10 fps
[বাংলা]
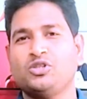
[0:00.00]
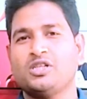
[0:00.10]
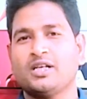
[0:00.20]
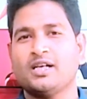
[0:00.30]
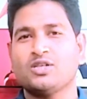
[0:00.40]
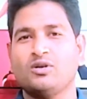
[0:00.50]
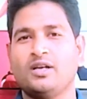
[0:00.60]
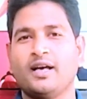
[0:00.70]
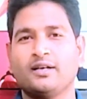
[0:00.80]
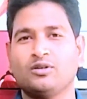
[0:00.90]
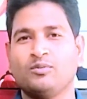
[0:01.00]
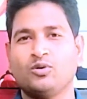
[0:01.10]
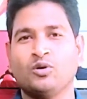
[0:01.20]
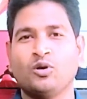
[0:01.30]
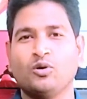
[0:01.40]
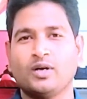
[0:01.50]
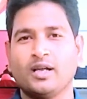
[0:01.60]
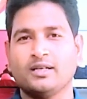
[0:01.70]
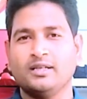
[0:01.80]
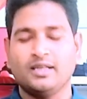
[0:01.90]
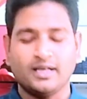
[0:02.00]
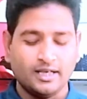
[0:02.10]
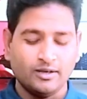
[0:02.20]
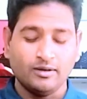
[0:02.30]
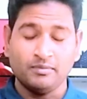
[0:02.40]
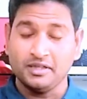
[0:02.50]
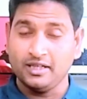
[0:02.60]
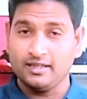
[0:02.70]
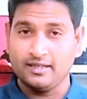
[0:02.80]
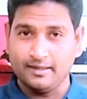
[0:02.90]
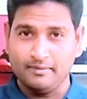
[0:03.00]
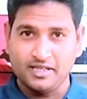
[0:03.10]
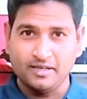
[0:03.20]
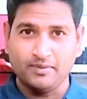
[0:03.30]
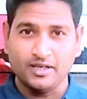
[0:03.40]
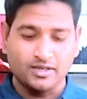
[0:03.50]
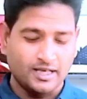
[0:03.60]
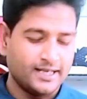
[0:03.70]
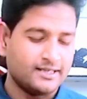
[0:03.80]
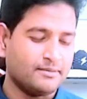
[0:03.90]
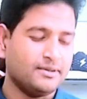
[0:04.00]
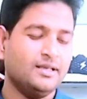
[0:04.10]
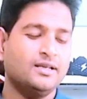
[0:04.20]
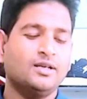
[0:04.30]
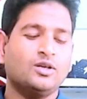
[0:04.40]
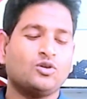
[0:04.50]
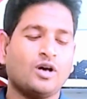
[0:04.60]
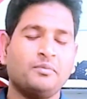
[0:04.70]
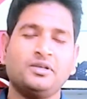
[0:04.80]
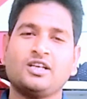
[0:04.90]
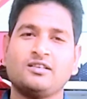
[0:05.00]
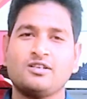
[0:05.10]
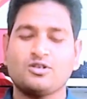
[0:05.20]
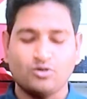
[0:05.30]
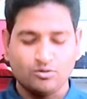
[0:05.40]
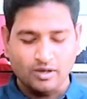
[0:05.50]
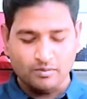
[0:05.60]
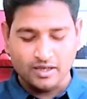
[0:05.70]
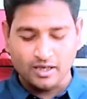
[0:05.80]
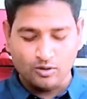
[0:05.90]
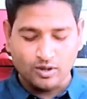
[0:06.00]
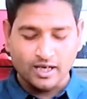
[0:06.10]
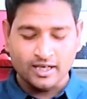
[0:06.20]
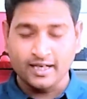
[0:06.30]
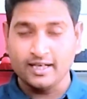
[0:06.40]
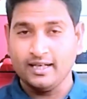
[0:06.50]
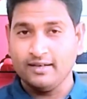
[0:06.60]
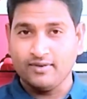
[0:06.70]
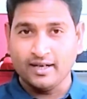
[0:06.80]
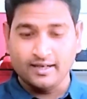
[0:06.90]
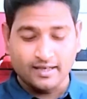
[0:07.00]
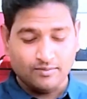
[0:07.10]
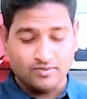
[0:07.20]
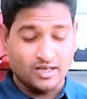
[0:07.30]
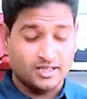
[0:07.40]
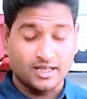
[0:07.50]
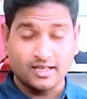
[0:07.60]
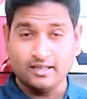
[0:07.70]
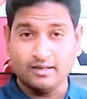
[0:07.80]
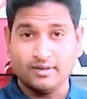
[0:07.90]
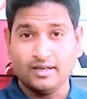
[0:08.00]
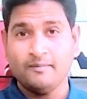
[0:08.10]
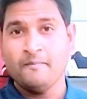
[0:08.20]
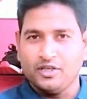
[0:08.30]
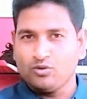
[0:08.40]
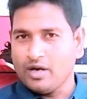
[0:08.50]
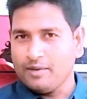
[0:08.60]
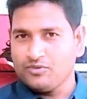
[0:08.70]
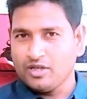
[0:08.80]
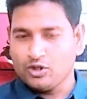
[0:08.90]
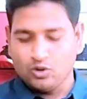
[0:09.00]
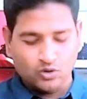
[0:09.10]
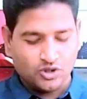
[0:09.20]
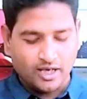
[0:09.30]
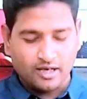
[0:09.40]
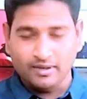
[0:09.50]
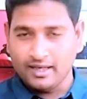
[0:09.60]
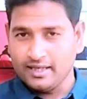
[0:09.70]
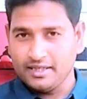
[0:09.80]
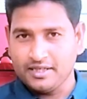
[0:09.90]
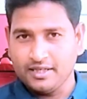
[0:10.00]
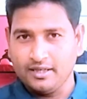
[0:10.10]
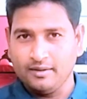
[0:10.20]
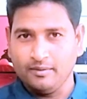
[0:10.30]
পঁচিশ টাকা আসলে একদম কোনো লোকাল কিনতে গেলেও আপনাদের এর থেকে বেশি প্রাইস লেগে যাবে তো আমি সাজেস্ট করব আপনারা লোকাল না কিনে ব্র্যান্ডের আফজালটা কিনতে পারেন যেহেতু আফজাল শুজ সারা বাংলাদেশে